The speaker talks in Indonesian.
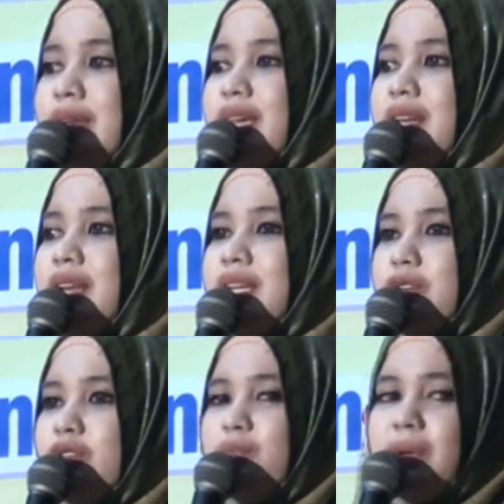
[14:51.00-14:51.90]
ingin Ingenane
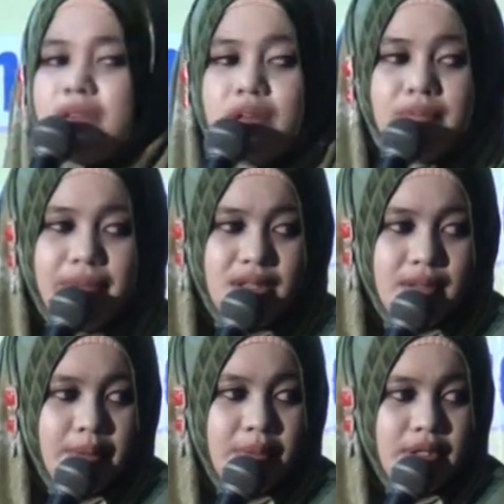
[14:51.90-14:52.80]
do bel trompet
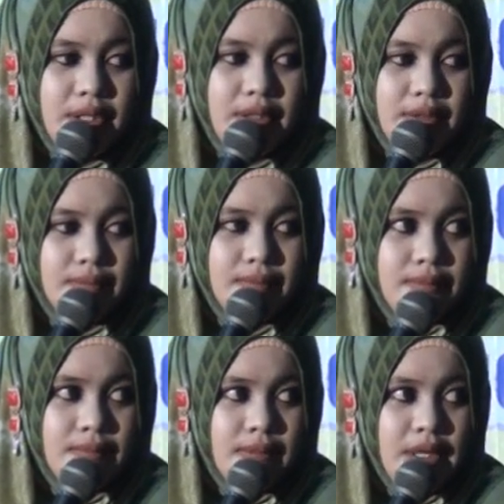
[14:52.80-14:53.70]
napa boten?
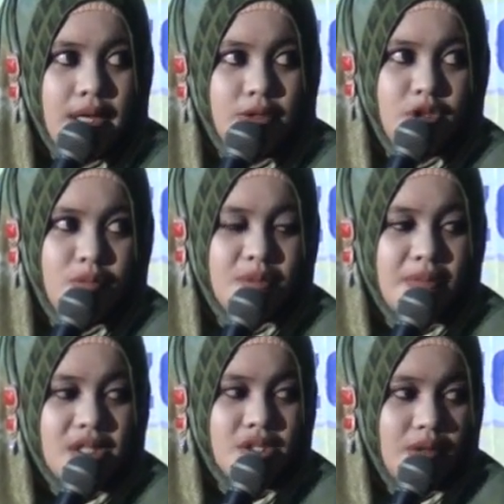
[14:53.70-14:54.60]
Do nyumet
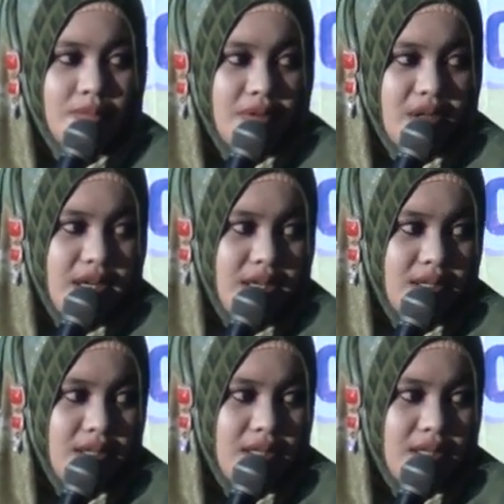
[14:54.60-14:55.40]
mercon apa